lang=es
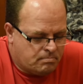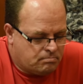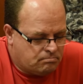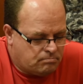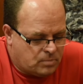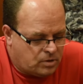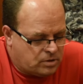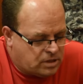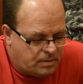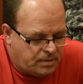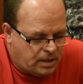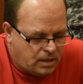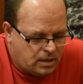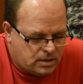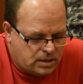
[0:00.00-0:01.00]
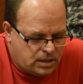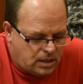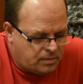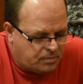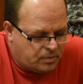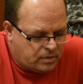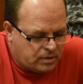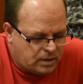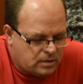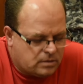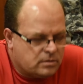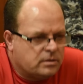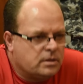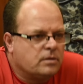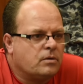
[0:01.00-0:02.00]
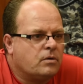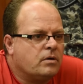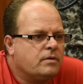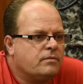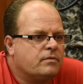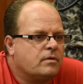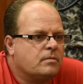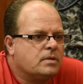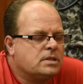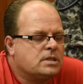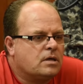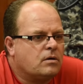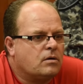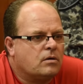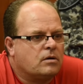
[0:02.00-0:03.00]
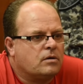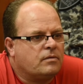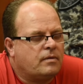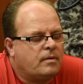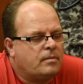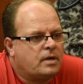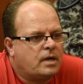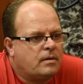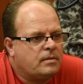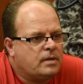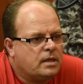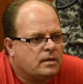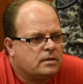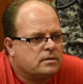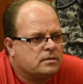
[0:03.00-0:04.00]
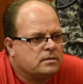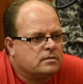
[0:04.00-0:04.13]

No sabría decirle porque yo tengo los informes psicológicos favorables.